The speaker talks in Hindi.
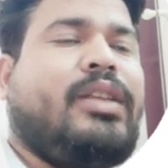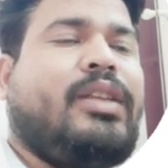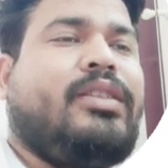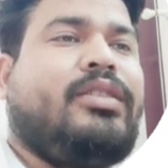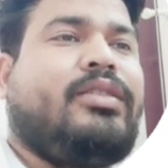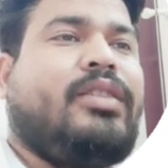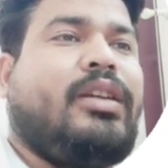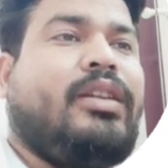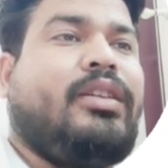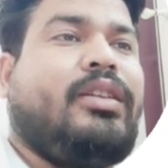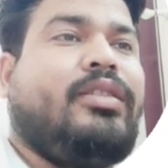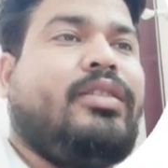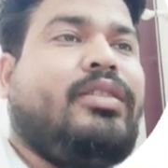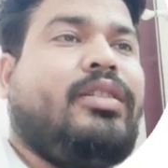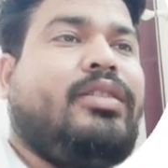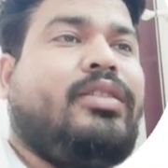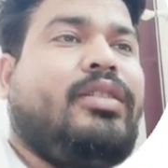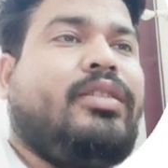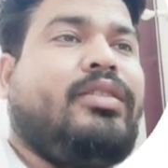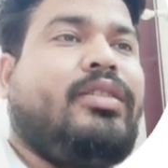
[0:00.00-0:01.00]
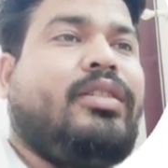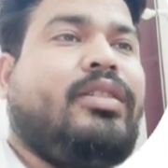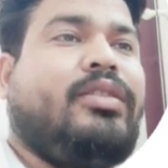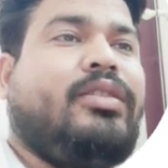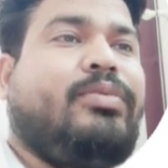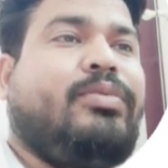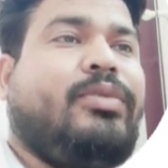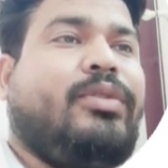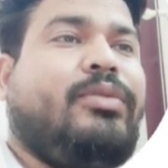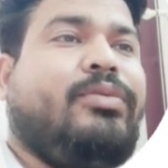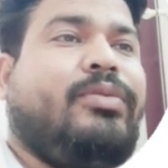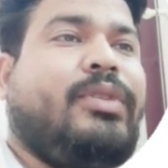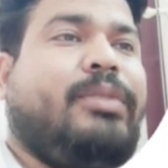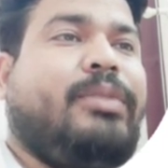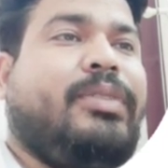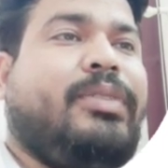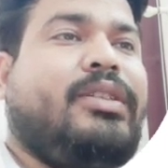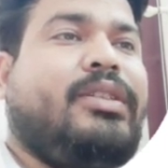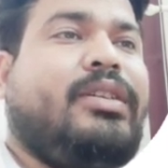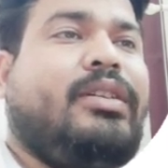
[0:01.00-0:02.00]
राजस्थान की
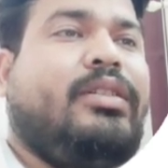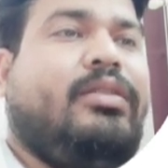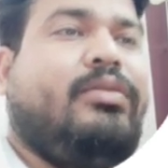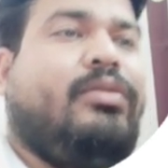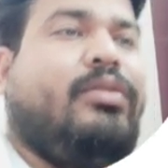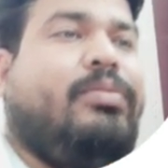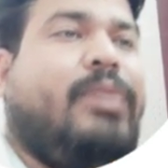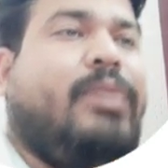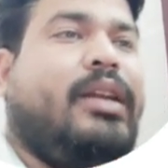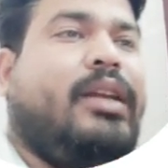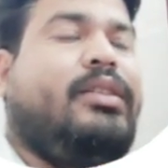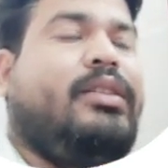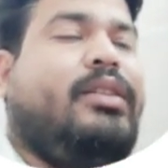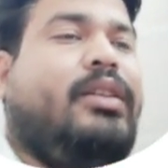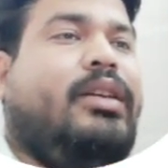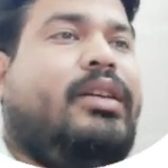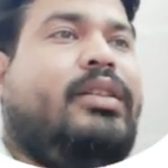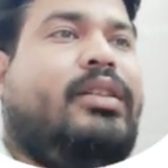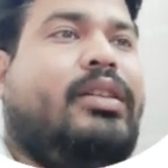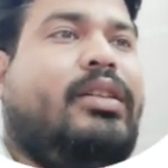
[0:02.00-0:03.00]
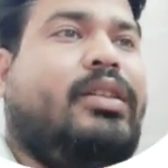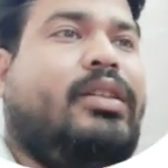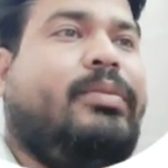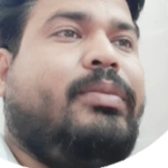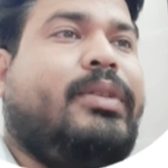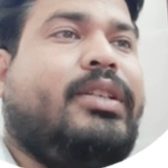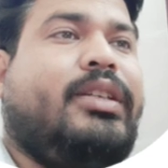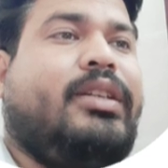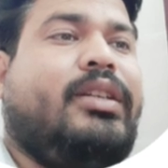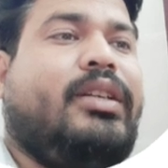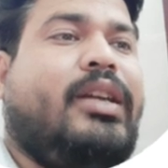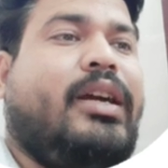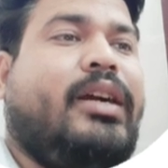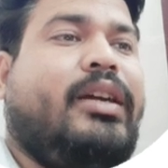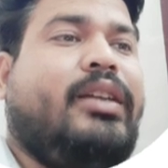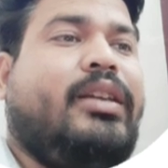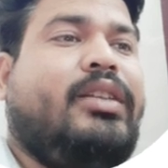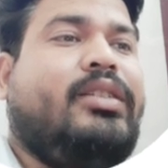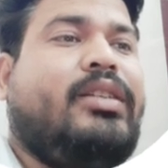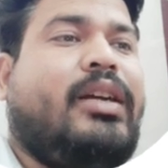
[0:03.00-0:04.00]
66.1 परसेंट और भारत की है तिहत्तर परसेंट
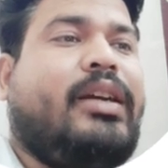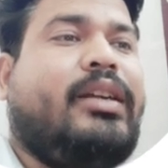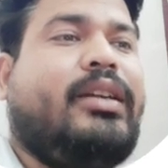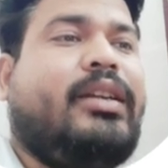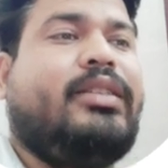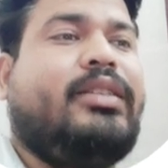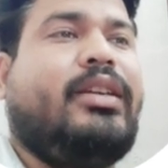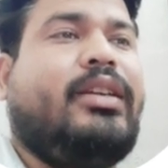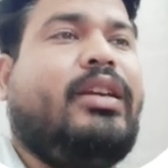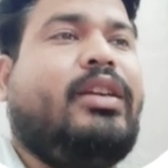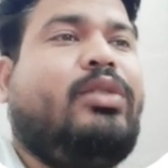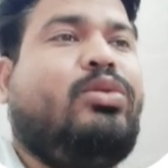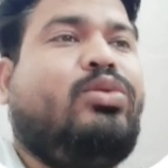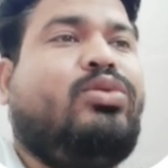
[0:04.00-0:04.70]
यहाँ इस सारणी से